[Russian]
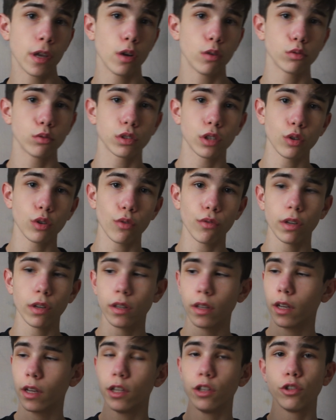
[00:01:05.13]

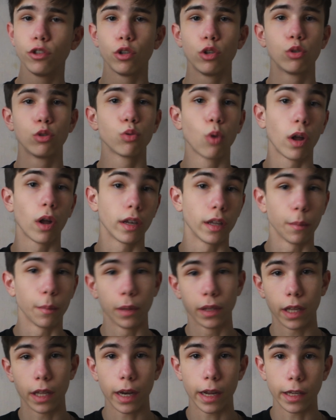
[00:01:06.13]
установлены интеллектуальные
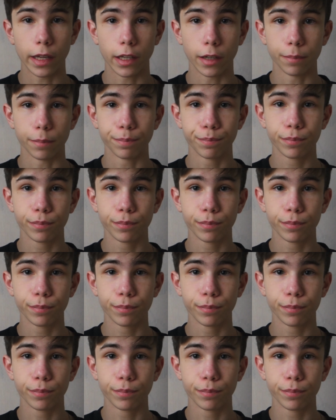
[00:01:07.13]
батарейки.